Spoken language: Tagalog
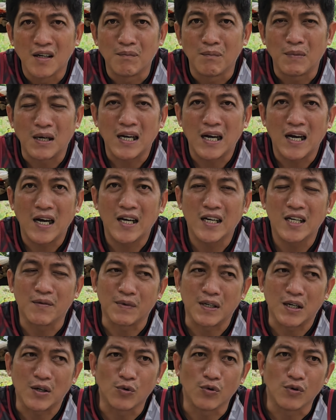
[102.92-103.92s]
maghahanap
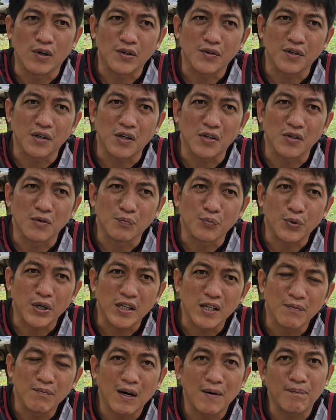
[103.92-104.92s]
ng kung ano-anong
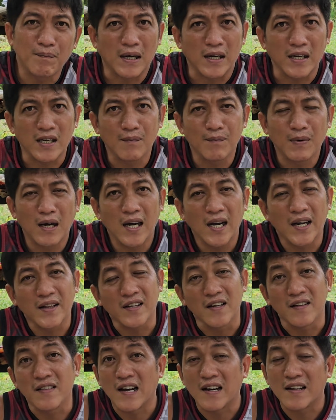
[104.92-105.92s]
pwede mapakinabangan
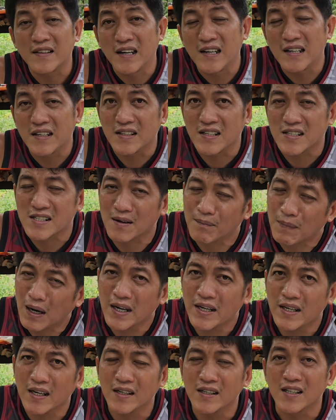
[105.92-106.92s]
din dadalhin niya sa
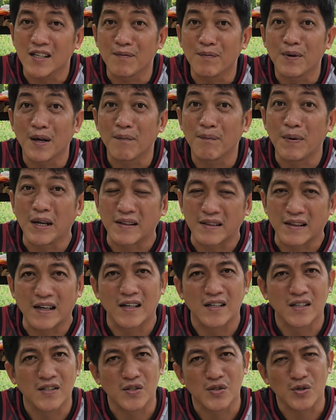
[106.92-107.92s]
bayan,
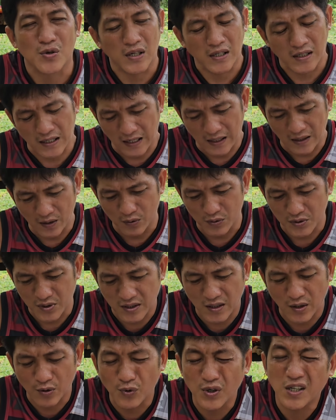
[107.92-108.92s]
ibebenta. So nagkakaroon
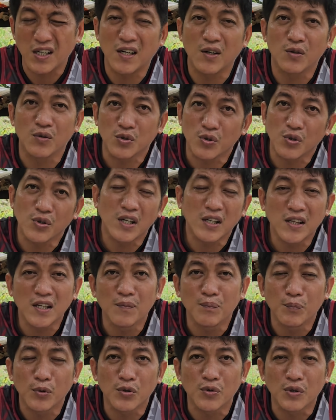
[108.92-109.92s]
siya ng workout, yun na din
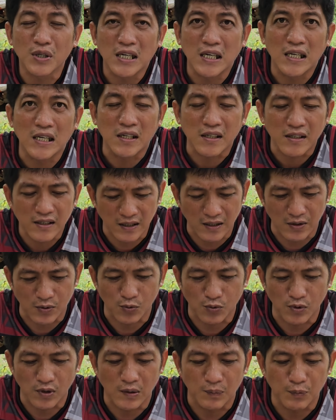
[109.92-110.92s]
po yung hilig niya
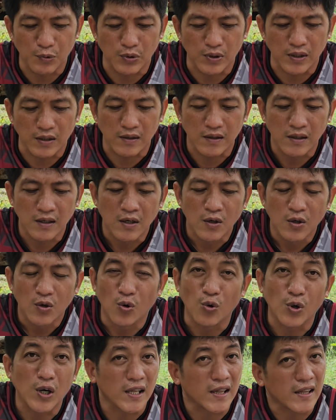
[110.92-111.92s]
katulad po ng
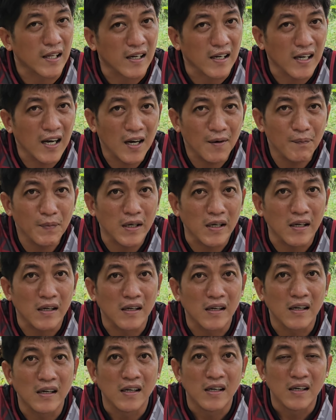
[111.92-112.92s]
ugat ng gabi,
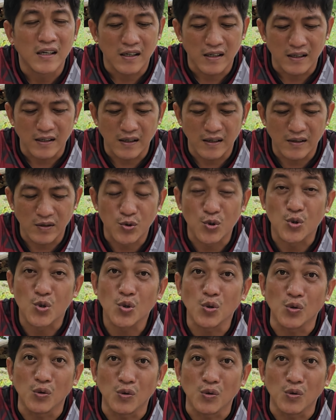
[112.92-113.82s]
yung suso,